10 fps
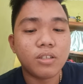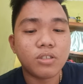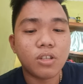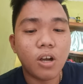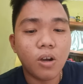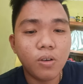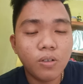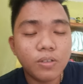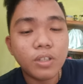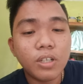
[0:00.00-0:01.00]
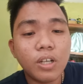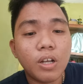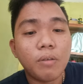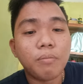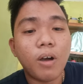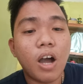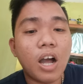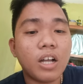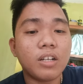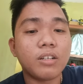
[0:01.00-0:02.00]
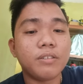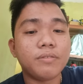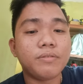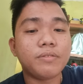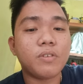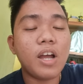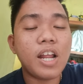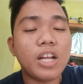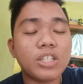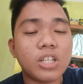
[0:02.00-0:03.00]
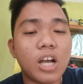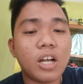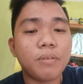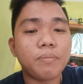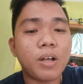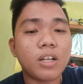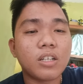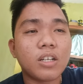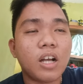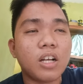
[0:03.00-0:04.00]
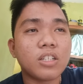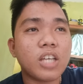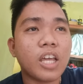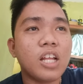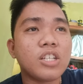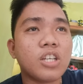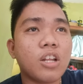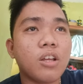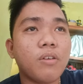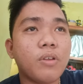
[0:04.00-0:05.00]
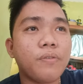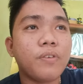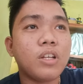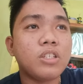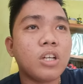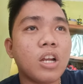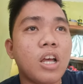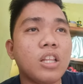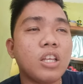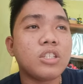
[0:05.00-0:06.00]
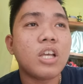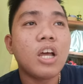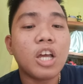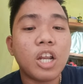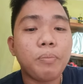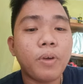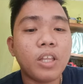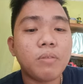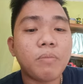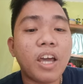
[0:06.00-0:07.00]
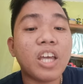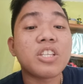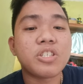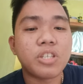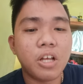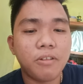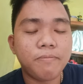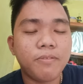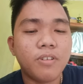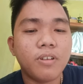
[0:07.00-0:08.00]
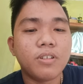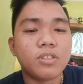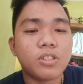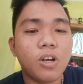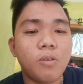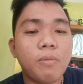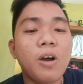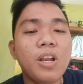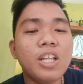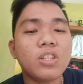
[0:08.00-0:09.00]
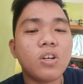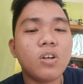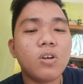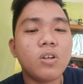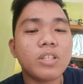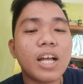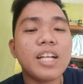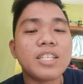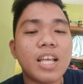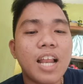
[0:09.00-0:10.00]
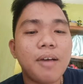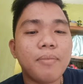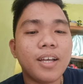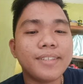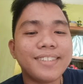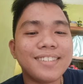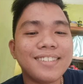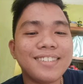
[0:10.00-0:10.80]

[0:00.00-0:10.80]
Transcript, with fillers: So, ma- ang kuan na siya ang pag ang cycle na sa refrigerant is repeat by itself. So mao lang to, daghan salamat.